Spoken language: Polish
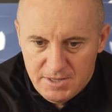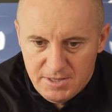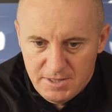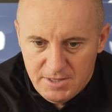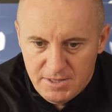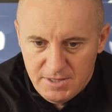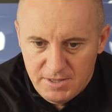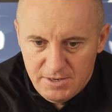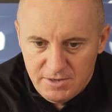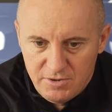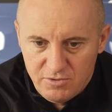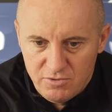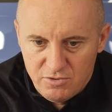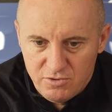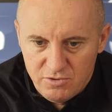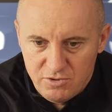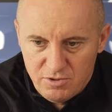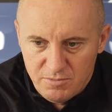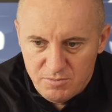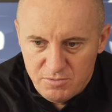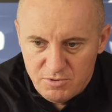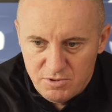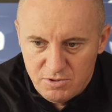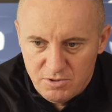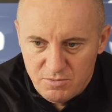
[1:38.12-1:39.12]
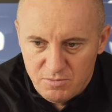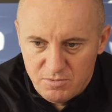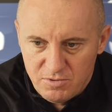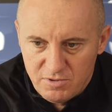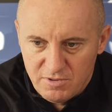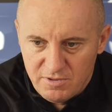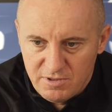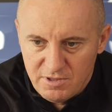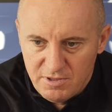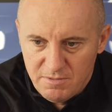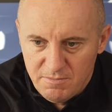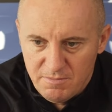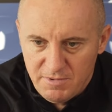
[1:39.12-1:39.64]
E, liczy się przede
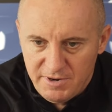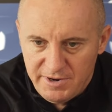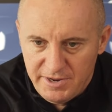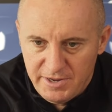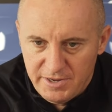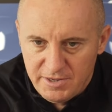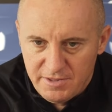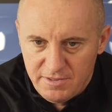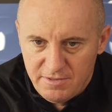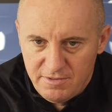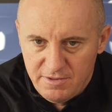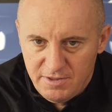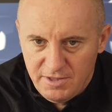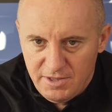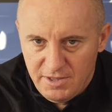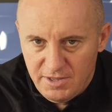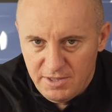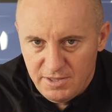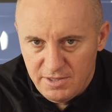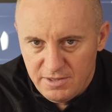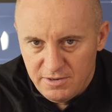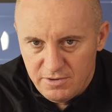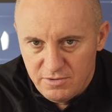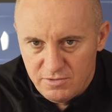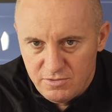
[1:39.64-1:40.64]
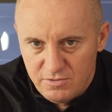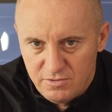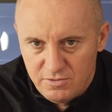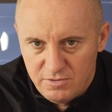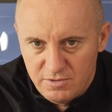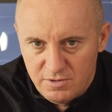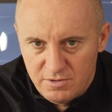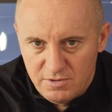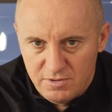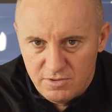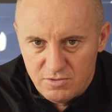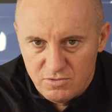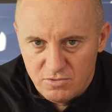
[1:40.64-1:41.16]
wszystkim reakcja i liczy
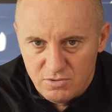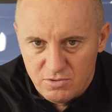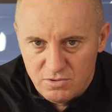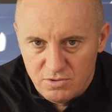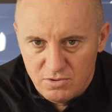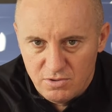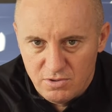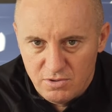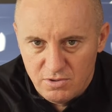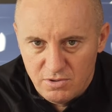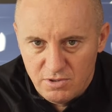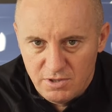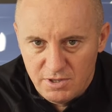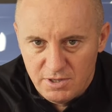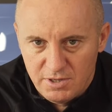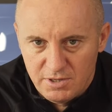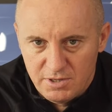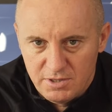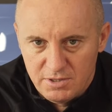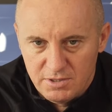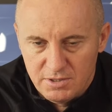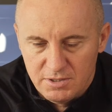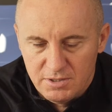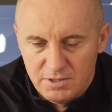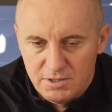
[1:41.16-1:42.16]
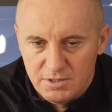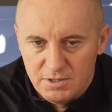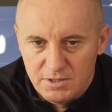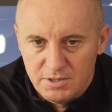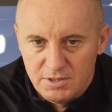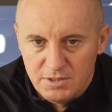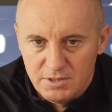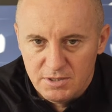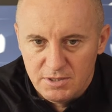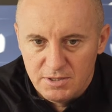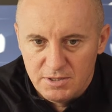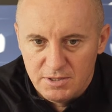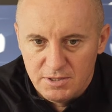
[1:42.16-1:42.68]
się też to, jak,
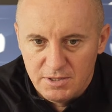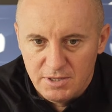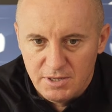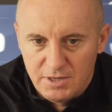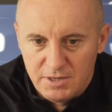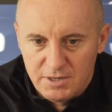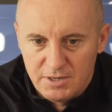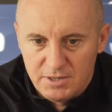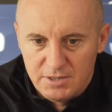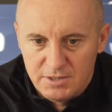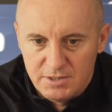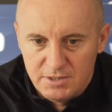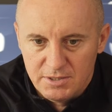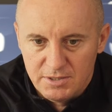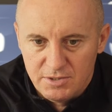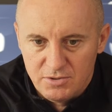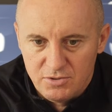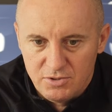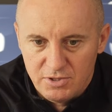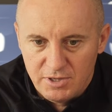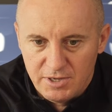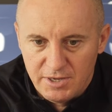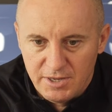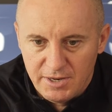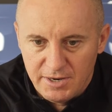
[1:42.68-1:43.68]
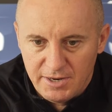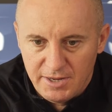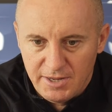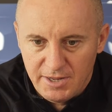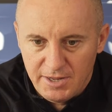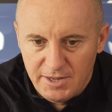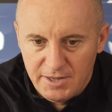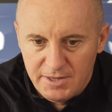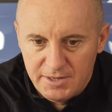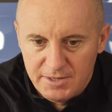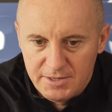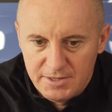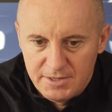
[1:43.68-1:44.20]
e, jak się
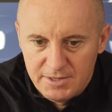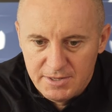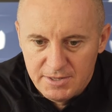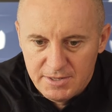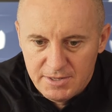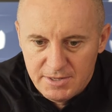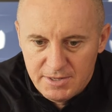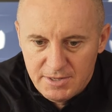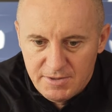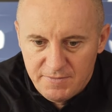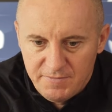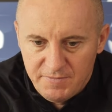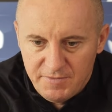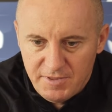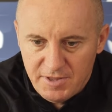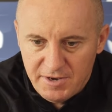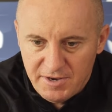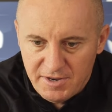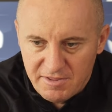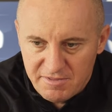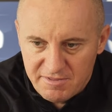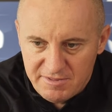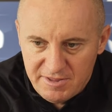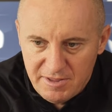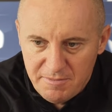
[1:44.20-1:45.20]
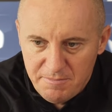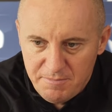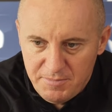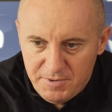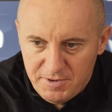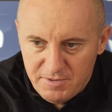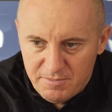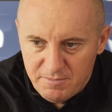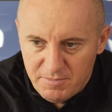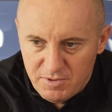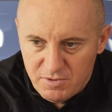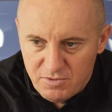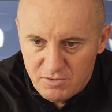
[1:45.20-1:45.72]
gra te
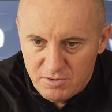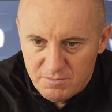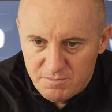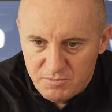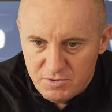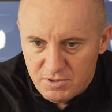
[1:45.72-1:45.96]
następne mecze.